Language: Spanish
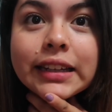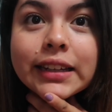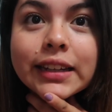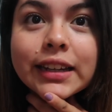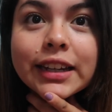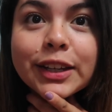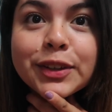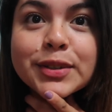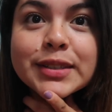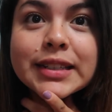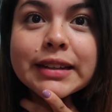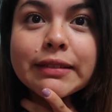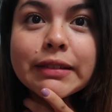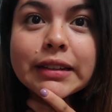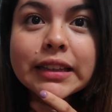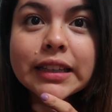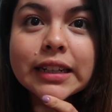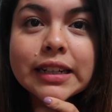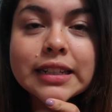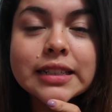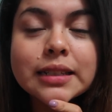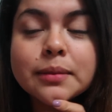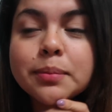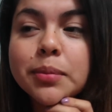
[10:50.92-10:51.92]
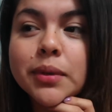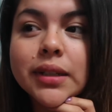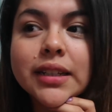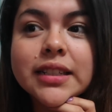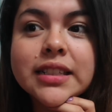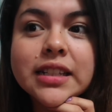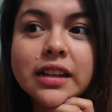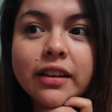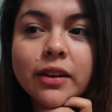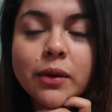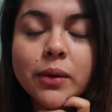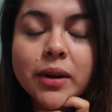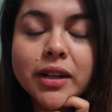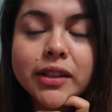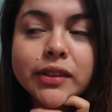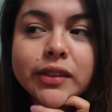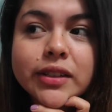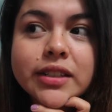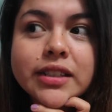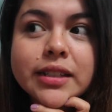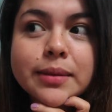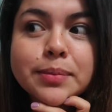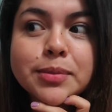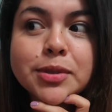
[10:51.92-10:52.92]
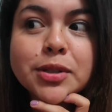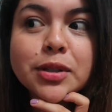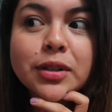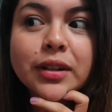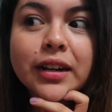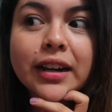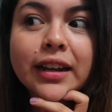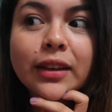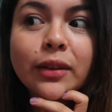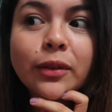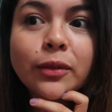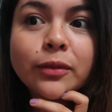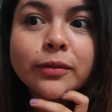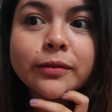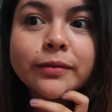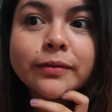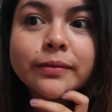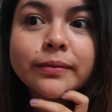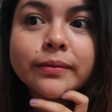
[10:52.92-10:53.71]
dije que yo estaba triste porque estaba el cuarto decepcionado